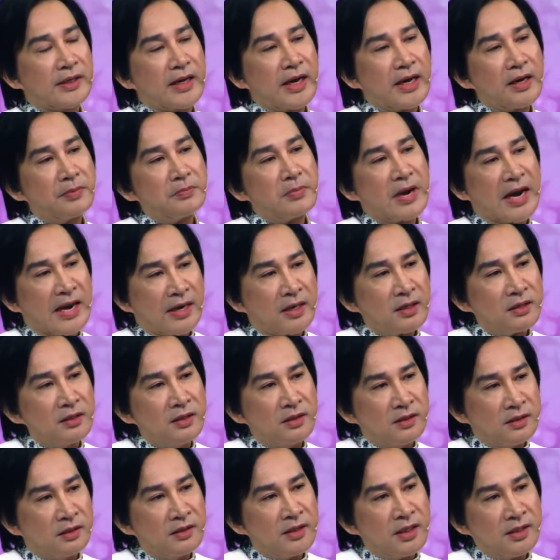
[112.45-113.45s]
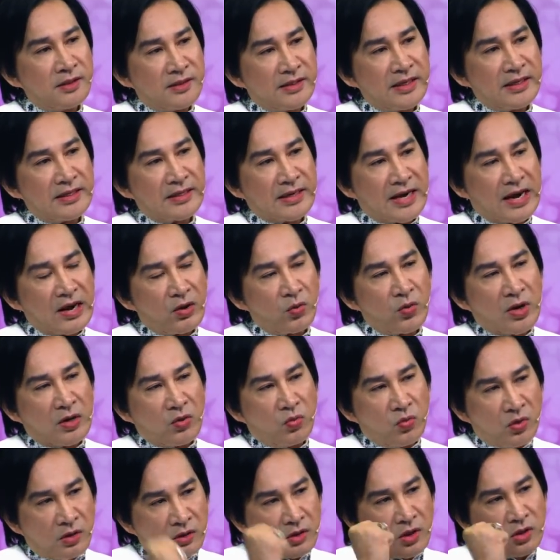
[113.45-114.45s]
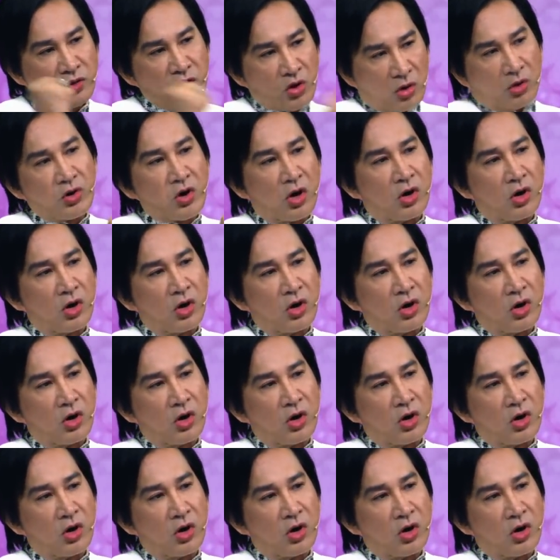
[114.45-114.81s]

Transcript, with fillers: cái bản đường đến danh ca quán quân đó cho